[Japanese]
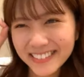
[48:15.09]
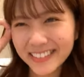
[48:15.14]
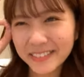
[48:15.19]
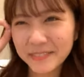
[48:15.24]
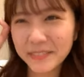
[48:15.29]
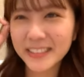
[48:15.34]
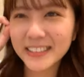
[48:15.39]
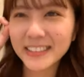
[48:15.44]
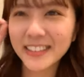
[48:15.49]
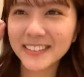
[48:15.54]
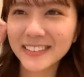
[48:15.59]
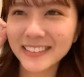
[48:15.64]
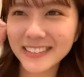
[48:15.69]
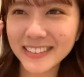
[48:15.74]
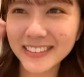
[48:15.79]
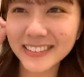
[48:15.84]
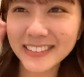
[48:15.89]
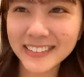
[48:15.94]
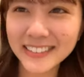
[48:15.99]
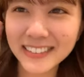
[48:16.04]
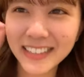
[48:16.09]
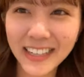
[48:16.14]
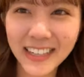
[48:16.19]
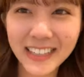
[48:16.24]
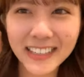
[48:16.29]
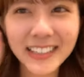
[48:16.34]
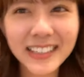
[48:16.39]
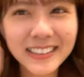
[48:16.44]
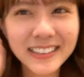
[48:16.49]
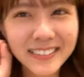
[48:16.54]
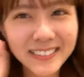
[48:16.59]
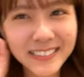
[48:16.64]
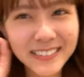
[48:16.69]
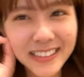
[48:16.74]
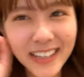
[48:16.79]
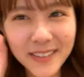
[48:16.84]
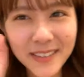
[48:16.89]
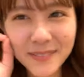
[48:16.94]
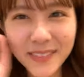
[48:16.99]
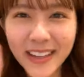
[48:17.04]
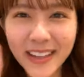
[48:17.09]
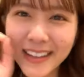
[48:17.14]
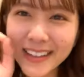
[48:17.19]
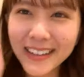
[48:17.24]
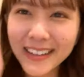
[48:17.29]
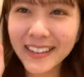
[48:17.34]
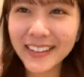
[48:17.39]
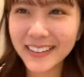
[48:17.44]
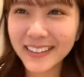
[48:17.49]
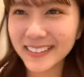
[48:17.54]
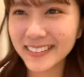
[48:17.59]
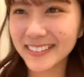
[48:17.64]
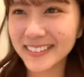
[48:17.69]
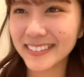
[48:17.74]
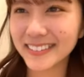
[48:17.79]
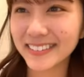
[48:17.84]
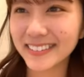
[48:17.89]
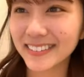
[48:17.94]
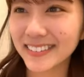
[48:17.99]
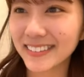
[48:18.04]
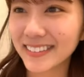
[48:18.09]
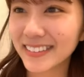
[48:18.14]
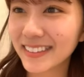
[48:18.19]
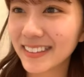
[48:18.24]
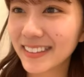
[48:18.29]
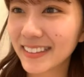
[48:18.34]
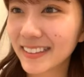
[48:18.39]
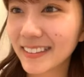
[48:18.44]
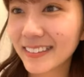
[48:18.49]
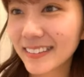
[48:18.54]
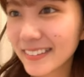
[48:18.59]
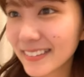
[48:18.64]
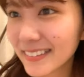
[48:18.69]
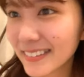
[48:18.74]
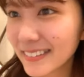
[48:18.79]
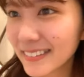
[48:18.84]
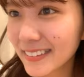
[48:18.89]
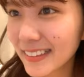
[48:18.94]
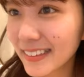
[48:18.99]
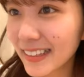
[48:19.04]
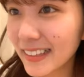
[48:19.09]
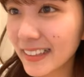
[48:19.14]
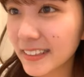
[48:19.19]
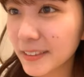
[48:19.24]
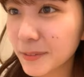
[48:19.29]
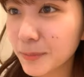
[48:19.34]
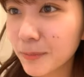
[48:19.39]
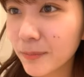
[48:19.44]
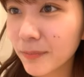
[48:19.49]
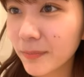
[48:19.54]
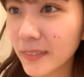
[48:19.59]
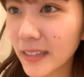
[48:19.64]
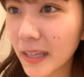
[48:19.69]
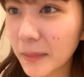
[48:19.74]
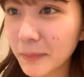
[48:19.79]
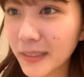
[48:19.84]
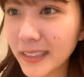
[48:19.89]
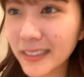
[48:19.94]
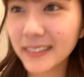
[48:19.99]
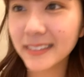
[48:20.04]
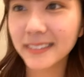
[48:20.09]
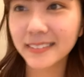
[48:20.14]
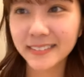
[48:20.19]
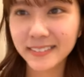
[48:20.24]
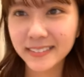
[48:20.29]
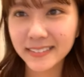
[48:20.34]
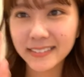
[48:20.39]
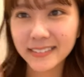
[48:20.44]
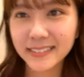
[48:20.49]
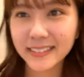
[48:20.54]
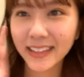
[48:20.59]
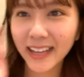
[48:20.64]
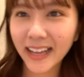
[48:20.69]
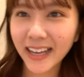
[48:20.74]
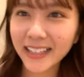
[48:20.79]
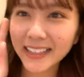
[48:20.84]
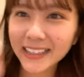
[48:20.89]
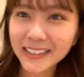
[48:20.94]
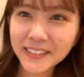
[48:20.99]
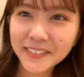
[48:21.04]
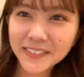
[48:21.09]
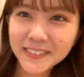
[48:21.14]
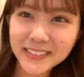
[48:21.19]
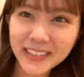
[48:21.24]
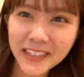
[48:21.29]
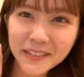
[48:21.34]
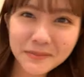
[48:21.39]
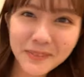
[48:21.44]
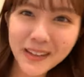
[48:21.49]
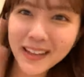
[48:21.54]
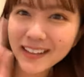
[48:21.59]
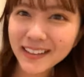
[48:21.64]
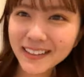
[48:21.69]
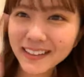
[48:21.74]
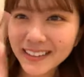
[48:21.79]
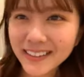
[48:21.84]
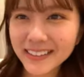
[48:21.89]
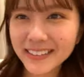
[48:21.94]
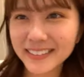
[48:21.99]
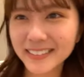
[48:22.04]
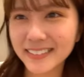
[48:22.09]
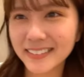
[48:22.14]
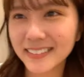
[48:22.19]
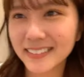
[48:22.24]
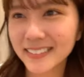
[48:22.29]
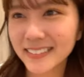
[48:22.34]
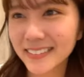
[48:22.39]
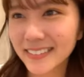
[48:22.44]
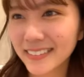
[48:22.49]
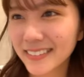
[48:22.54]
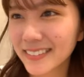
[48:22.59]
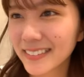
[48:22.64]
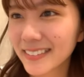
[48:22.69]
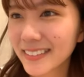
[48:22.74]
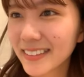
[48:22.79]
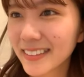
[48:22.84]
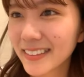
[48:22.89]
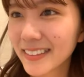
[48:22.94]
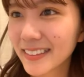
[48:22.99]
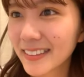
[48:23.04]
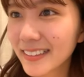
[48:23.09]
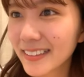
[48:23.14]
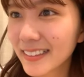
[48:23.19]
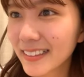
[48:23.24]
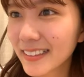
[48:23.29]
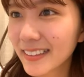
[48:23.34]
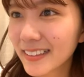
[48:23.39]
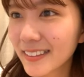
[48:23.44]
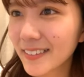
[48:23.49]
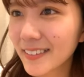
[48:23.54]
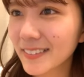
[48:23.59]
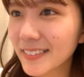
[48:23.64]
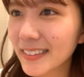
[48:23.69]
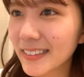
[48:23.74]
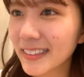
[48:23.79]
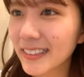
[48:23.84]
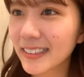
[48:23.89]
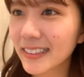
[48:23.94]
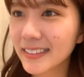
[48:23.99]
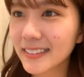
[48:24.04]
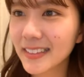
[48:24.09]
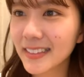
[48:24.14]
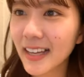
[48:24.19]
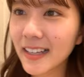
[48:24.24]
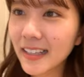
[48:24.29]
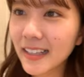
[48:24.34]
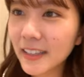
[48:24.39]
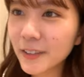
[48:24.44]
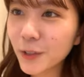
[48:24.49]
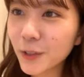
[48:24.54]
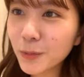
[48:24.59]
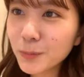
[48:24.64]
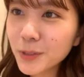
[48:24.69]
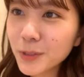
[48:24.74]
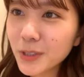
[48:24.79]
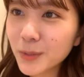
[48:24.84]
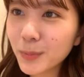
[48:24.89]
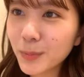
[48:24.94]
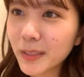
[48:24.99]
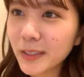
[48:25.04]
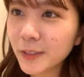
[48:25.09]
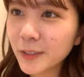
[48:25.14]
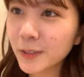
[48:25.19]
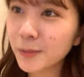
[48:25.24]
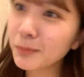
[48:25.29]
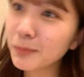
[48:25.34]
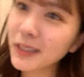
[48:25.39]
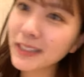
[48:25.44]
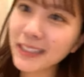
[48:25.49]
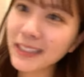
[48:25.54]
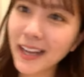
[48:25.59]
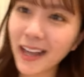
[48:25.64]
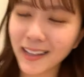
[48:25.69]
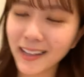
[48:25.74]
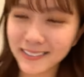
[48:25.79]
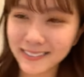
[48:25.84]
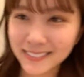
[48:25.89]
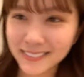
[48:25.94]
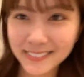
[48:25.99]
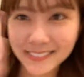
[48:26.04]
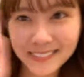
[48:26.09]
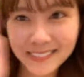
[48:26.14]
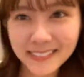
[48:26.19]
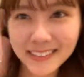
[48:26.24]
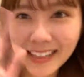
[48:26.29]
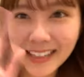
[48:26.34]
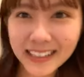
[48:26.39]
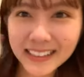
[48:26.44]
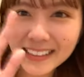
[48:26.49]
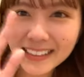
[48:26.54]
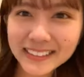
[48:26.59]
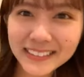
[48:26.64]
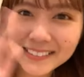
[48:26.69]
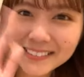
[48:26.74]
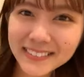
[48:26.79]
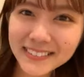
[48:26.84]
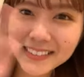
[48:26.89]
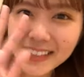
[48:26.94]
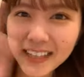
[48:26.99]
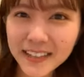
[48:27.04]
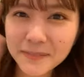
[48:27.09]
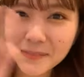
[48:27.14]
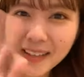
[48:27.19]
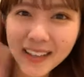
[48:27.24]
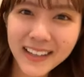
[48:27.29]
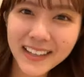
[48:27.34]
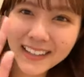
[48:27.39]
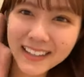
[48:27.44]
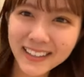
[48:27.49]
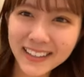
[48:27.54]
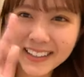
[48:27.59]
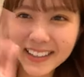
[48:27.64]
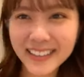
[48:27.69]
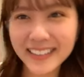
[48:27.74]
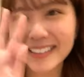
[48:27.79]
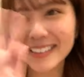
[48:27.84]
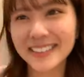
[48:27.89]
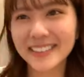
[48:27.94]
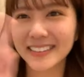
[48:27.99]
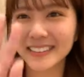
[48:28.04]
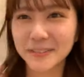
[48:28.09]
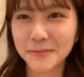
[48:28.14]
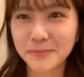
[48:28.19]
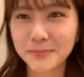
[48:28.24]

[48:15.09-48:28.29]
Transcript: みつおつありがとうございます七位波ありがとうございます6位三角おむすび群馬ニアありがとうございます